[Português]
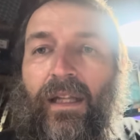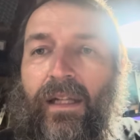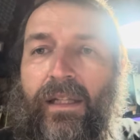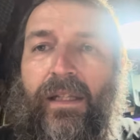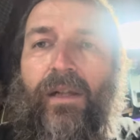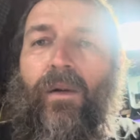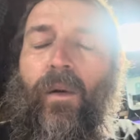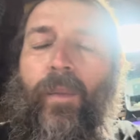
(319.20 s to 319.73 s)

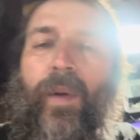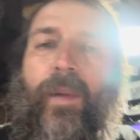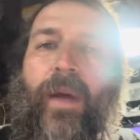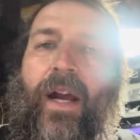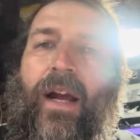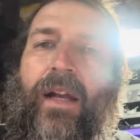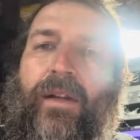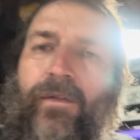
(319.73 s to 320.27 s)
ali, comprei minha
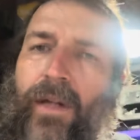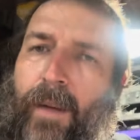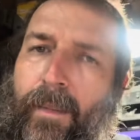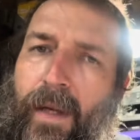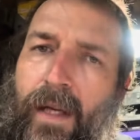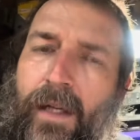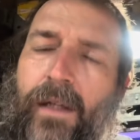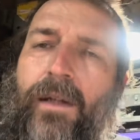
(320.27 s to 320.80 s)
Cali
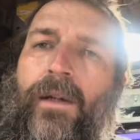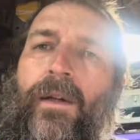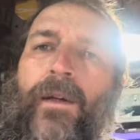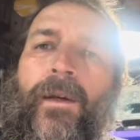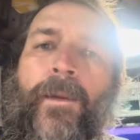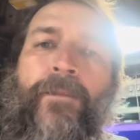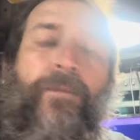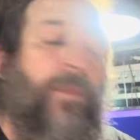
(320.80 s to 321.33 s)
também.
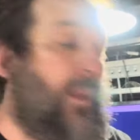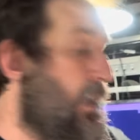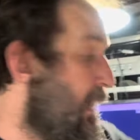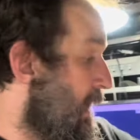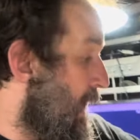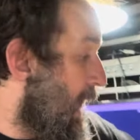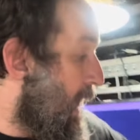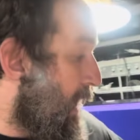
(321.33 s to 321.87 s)

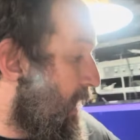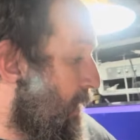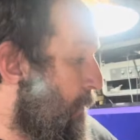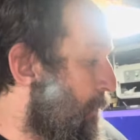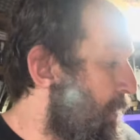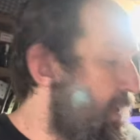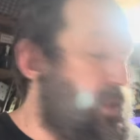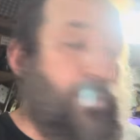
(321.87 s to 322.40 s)
Ah, é o
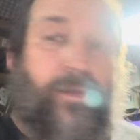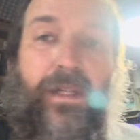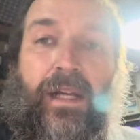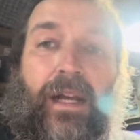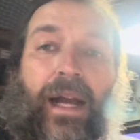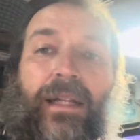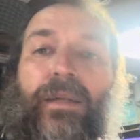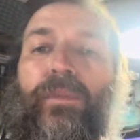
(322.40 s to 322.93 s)
preço, né?
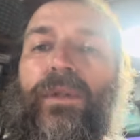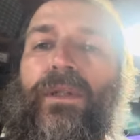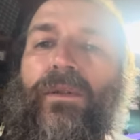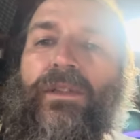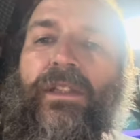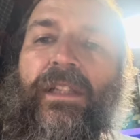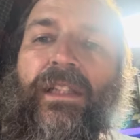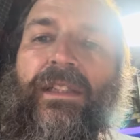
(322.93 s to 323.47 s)
Cada
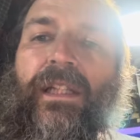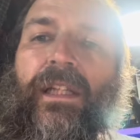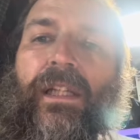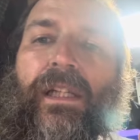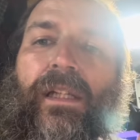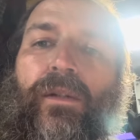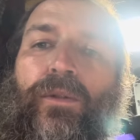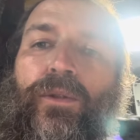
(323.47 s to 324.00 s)
botãozinho desse
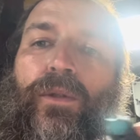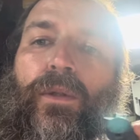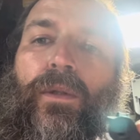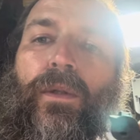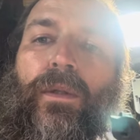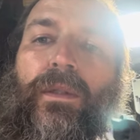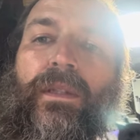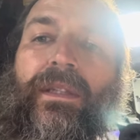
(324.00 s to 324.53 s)
aqui
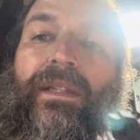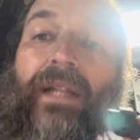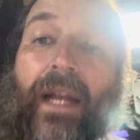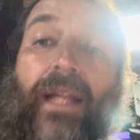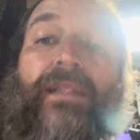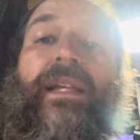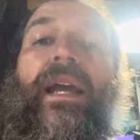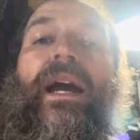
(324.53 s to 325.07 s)
custou
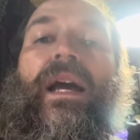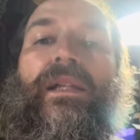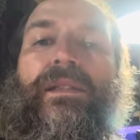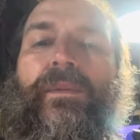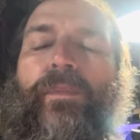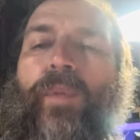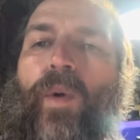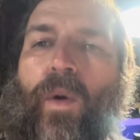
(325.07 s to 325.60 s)
3 reais e
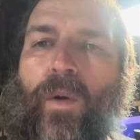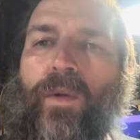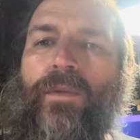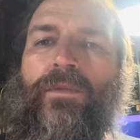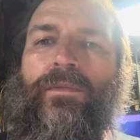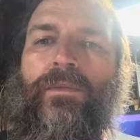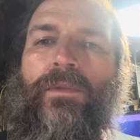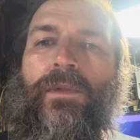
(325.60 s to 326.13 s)
pouco.
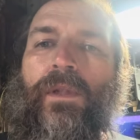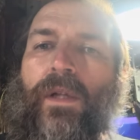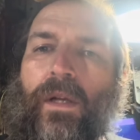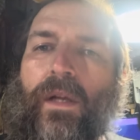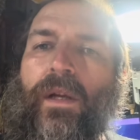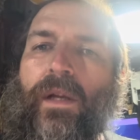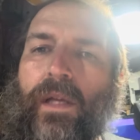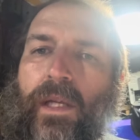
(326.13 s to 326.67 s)

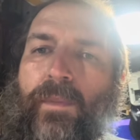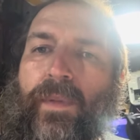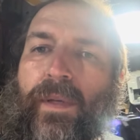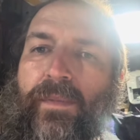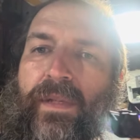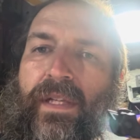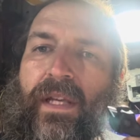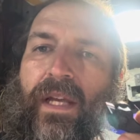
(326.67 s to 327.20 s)

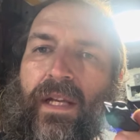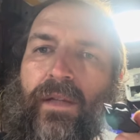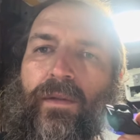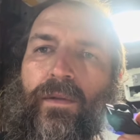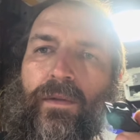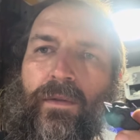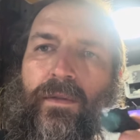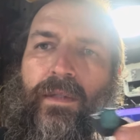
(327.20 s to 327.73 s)
Imprimir ele
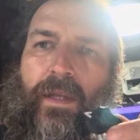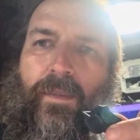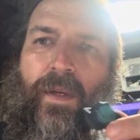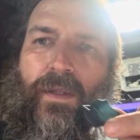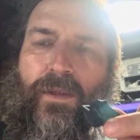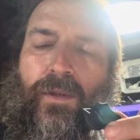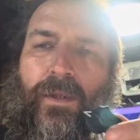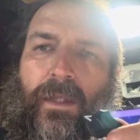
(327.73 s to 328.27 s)
no, na
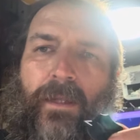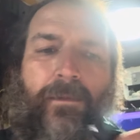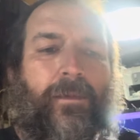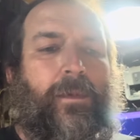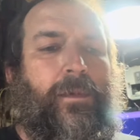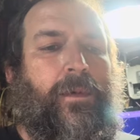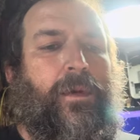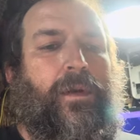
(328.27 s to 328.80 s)
impressora.
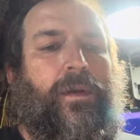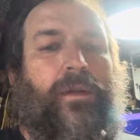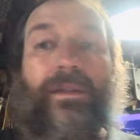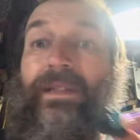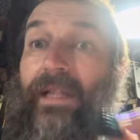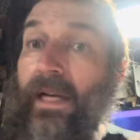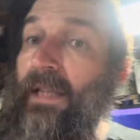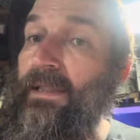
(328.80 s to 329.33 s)

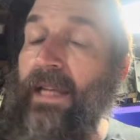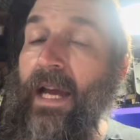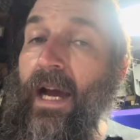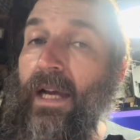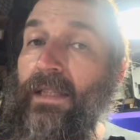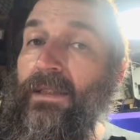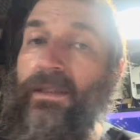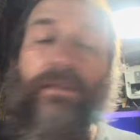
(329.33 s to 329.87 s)
3
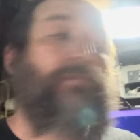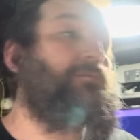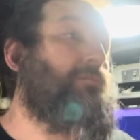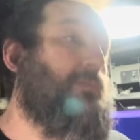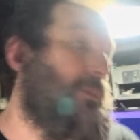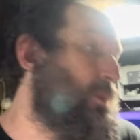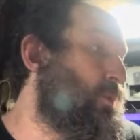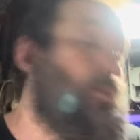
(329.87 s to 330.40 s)
reais.
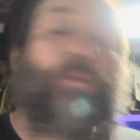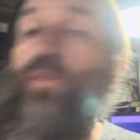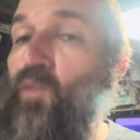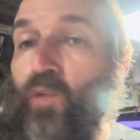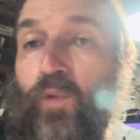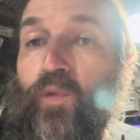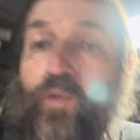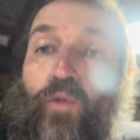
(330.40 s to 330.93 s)
Um,
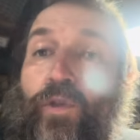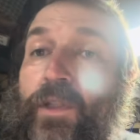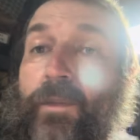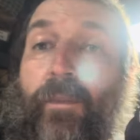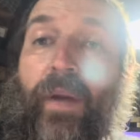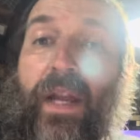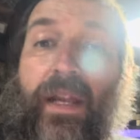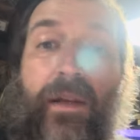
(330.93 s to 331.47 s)
um
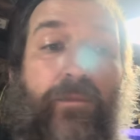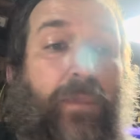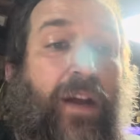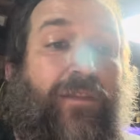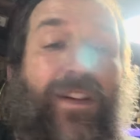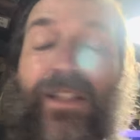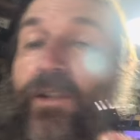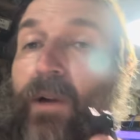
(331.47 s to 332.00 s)
spray para
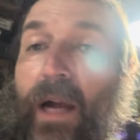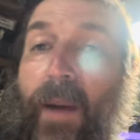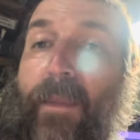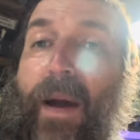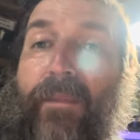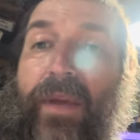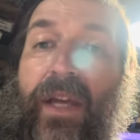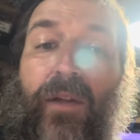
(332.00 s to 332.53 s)
fazer o
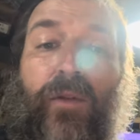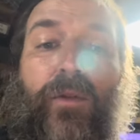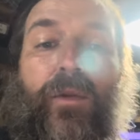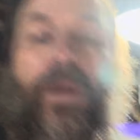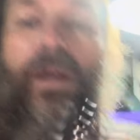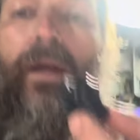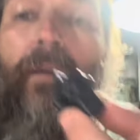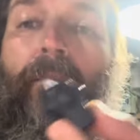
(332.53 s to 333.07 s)
acabamento,
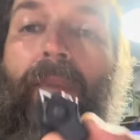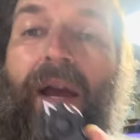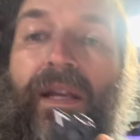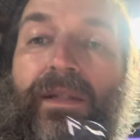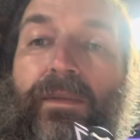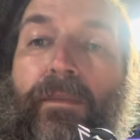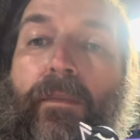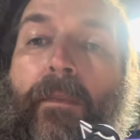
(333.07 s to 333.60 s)

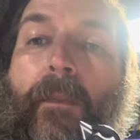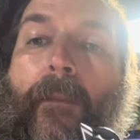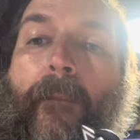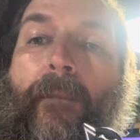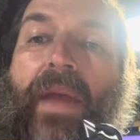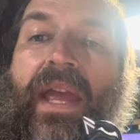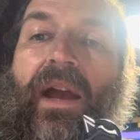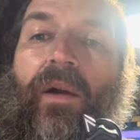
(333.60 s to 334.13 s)
mais
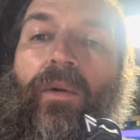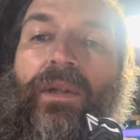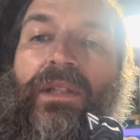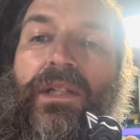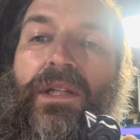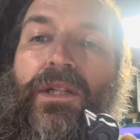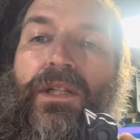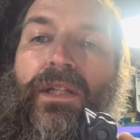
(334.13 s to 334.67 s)
meia gota
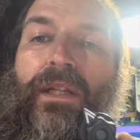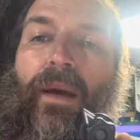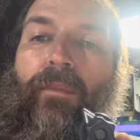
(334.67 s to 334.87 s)
de tinta